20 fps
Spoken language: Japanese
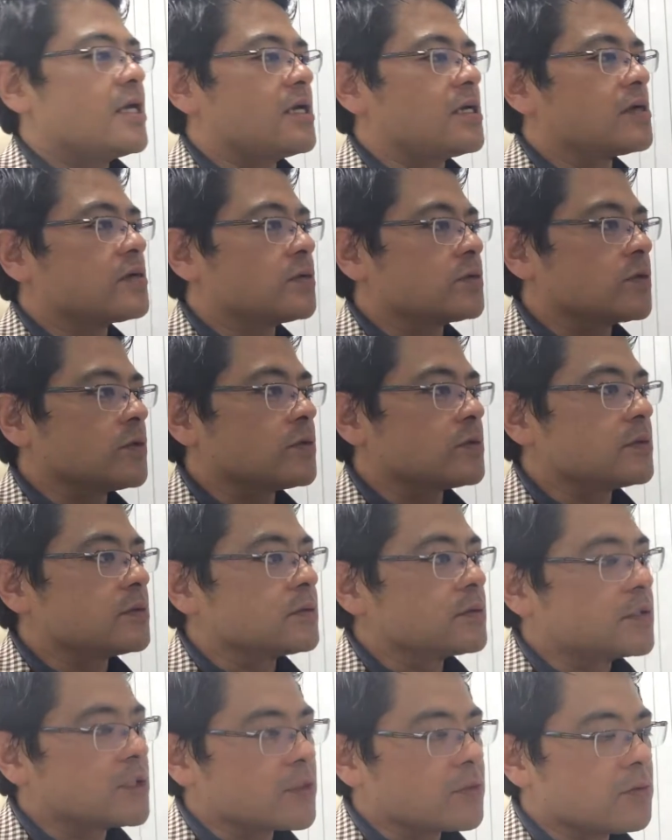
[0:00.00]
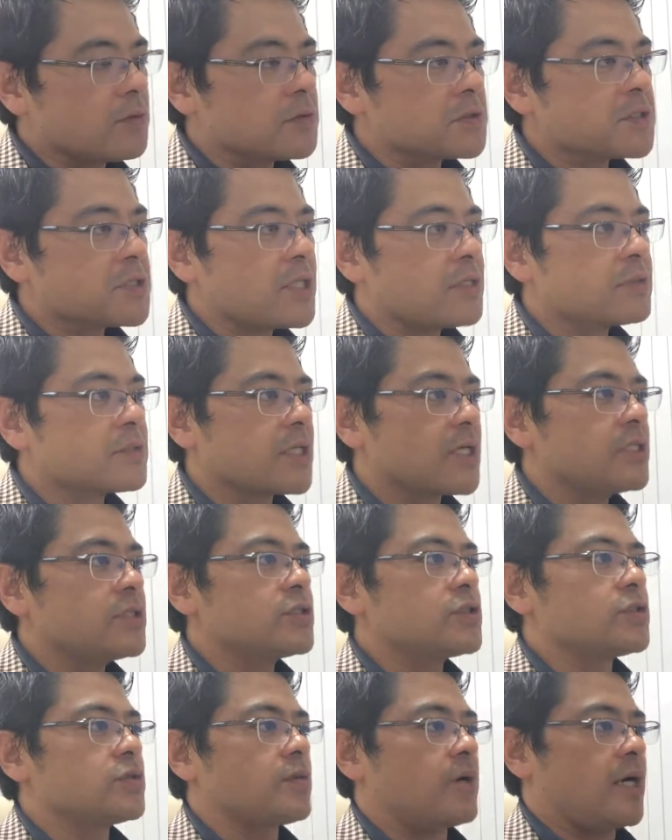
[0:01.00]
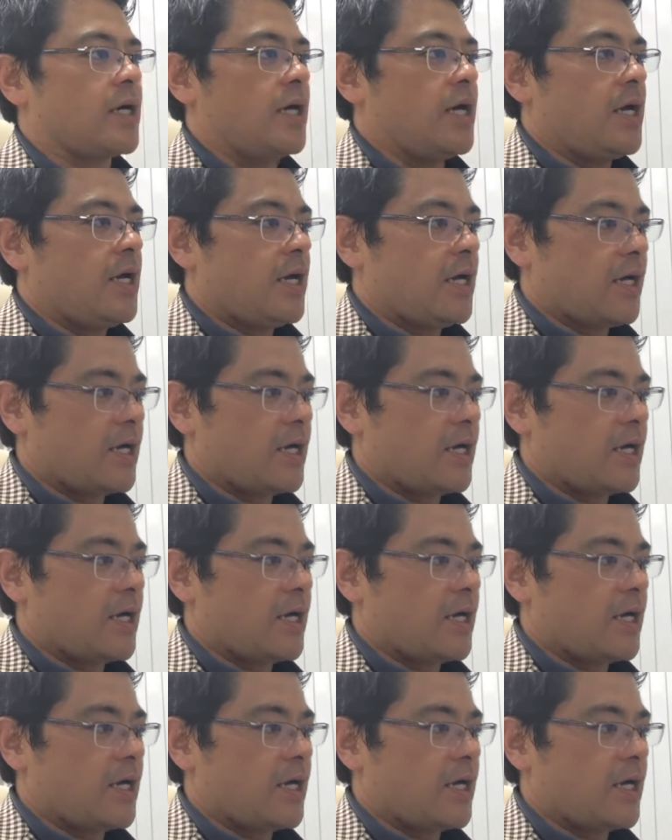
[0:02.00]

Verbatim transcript: えこの実行している最中は、